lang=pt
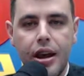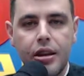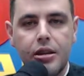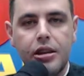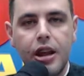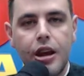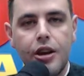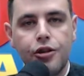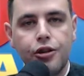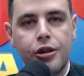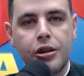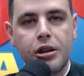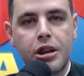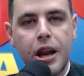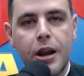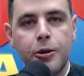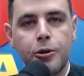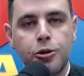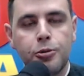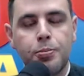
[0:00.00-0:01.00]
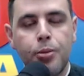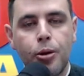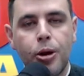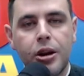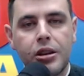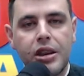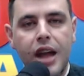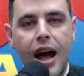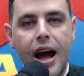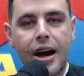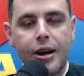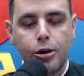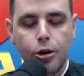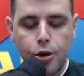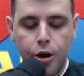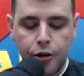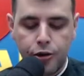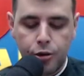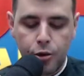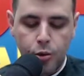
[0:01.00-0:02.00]
deixe transbordar do
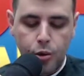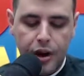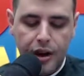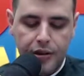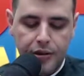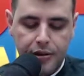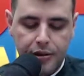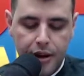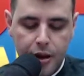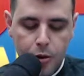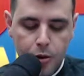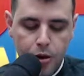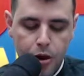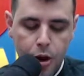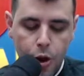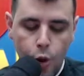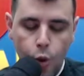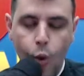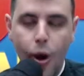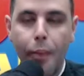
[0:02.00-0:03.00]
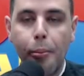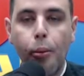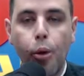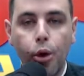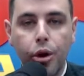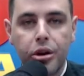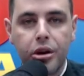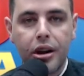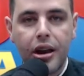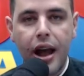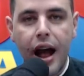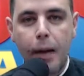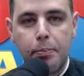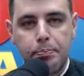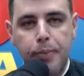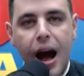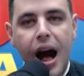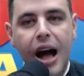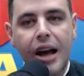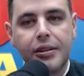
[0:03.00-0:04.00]
nosso coração o amor, a
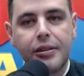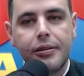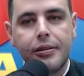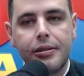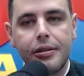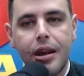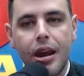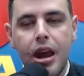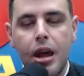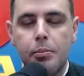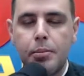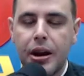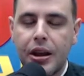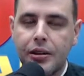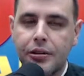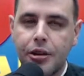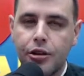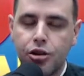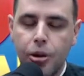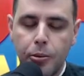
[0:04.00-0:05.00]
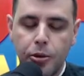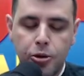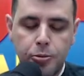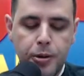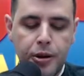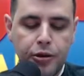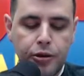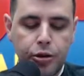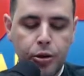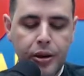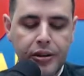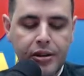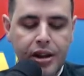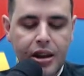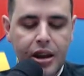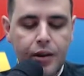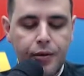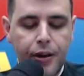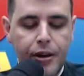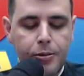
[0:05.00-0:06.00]
paz, para que sejamos pessoas
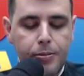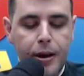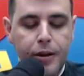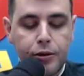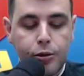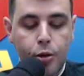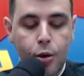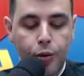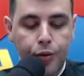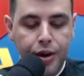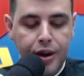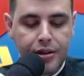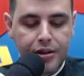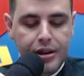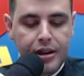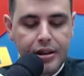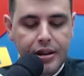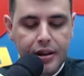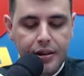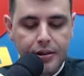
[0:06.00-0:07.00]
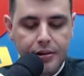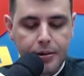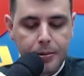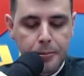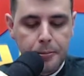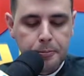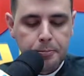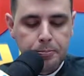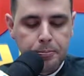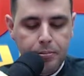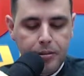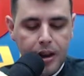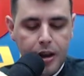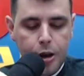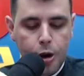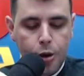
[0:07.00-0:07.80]
cada vez mais convertidas. E